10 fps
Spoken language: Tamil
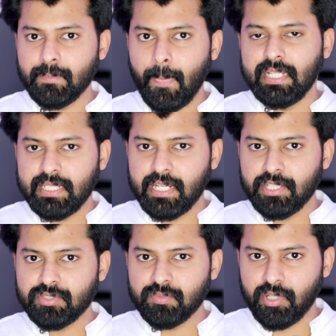அண்ட்
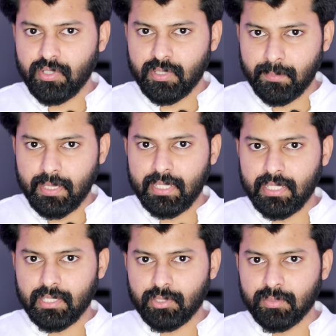இன்க்ரீடியன்ஸும் ஓரளவுக்கு
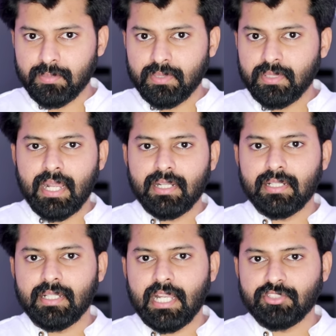மைல்டாக இருக்கும் ஹேரில்
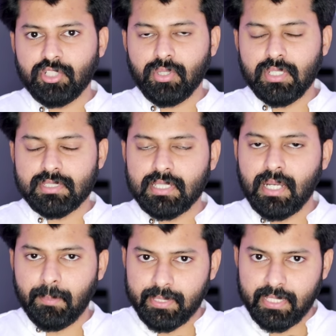இருக்க நேச்சுரல் ஆயில்ஸை
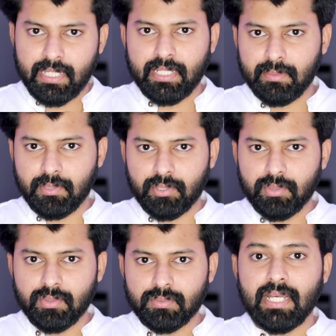அப்படியே ரிட்டைன்
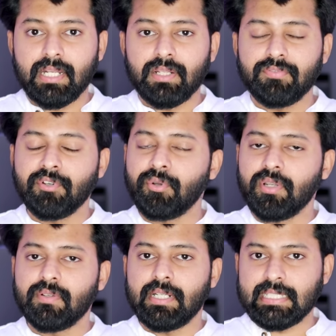பண்ணும் டேண்ட்ரஃபை
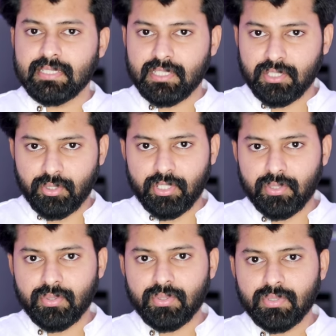ஓரளவுக்கு டீசெண்டாக
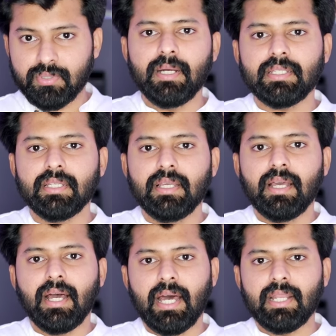குறைக்கும் பட்
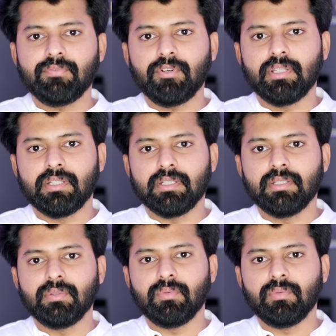ஹேர் ஃபாலுக்கு